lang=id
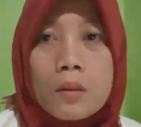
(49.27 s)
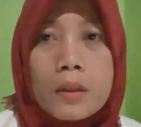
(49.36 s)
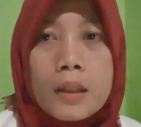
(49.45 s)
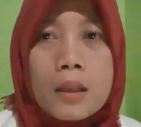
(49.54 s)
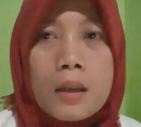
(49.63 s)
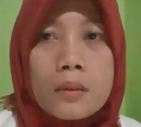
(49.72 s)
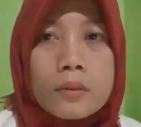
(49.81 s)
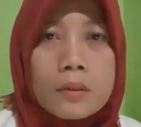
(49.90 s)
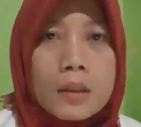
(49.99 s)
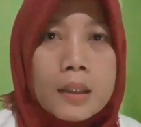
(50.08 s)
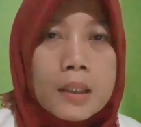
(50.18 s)
Oke,
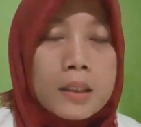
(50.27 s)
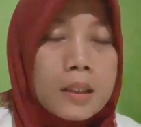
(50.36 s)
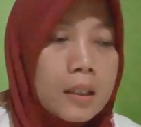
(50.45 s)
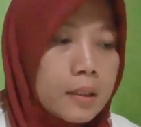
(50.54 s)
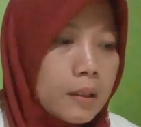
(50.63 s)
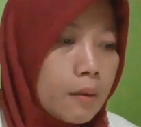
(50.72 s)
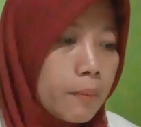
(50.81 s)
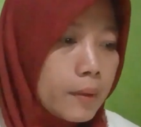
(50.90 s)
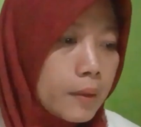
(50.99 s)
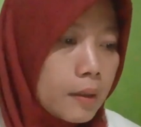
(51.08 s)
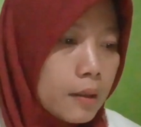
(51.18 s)
langsung saja saya
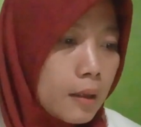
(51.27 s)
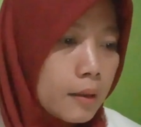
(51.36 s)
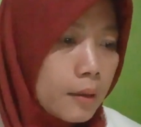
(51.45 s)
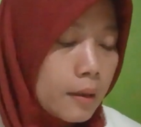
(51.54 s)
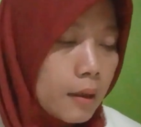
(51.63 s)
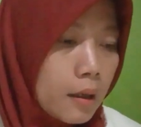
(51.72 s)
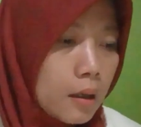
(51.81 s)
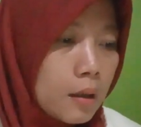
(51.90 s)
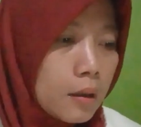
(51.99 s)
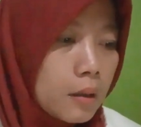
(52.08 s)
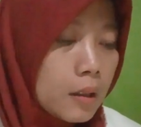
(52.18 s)
jawab pertanyaannya ya
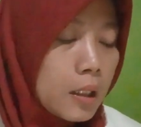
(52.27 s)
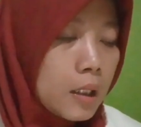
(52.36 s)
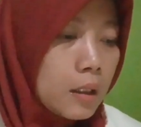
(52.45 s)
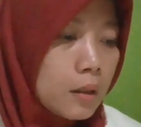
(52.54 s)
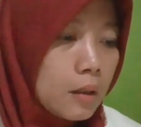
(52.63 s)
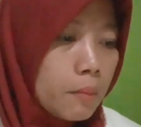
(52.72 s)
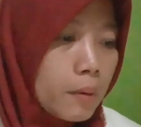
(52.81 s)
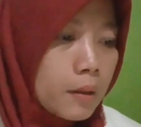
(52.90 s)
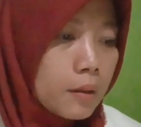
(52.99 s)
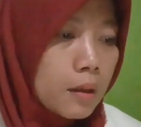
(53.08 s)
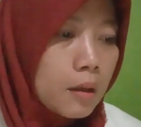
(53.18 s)
ini
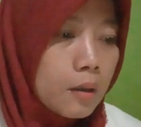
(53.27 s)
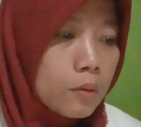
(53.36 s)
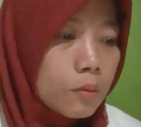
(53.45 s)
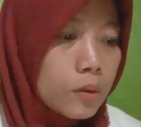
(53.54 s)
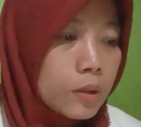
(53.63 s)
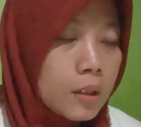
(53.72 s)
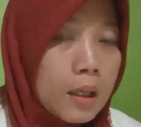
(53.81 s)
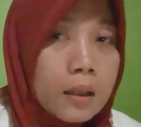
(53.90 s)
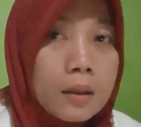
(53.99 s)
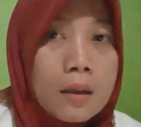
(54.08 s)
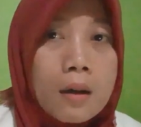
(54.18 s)
pada
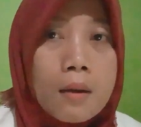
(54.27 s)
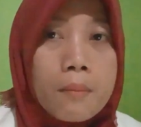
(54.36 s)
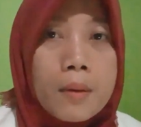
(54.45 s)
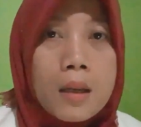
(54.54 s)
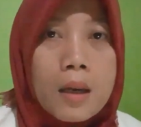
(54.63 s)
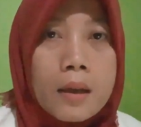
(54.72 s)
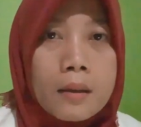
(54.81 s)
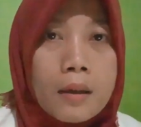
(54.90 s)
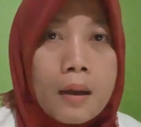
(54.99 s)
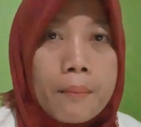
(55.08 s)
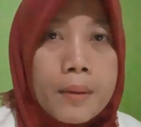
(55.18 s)
usia
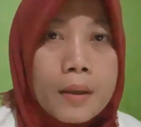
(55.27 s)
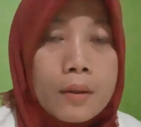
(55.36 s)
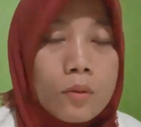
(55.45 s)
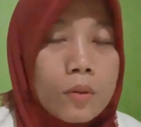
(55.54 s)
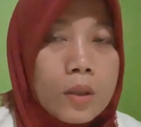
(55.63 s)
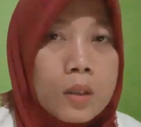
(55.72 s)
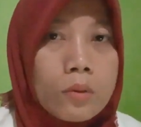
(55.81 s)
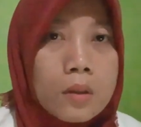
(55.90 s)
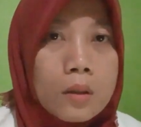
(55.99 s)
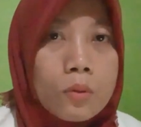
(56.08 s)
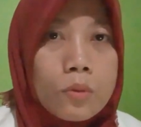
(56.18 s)
kehamilan 6 minggu itu
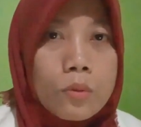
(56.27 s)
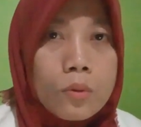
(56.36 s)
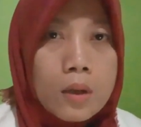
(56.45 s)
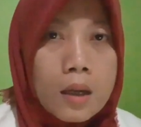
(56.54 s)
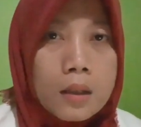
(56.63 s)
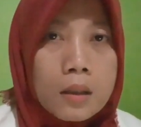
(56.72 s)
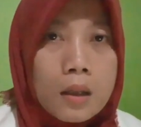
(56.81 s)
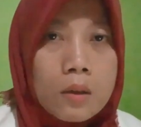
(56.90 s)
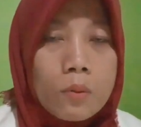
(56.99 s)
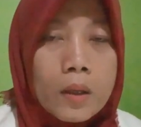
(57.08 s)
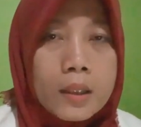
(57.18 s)
keguguran
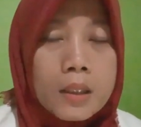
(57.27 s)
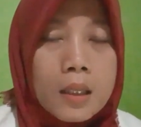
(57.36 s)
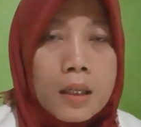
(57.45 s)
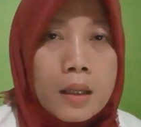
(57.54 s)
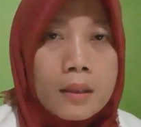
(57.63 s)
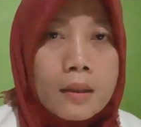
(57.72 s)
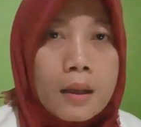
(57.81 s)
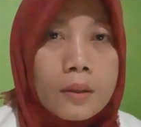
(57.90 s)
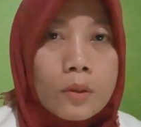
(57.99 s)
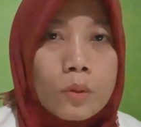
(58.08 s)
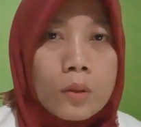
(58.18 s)
keluar
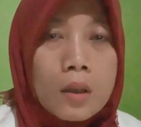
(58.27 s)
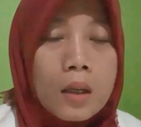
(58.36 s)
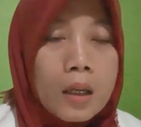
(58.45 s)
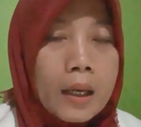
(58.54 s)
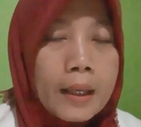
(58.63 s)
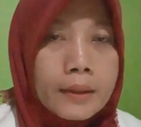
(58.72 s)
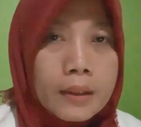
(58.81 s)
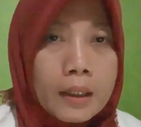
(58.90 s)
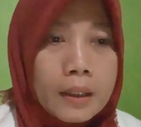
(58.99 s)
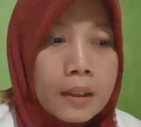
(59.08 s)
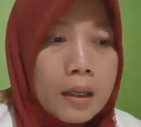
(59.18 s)
darahnya itu
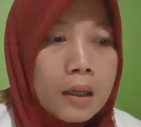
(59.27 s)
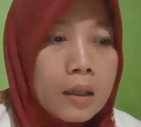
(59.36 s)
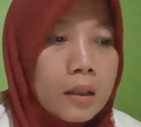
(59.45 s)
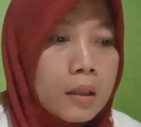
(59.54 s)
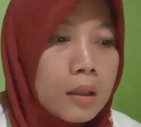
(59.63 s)
encer ya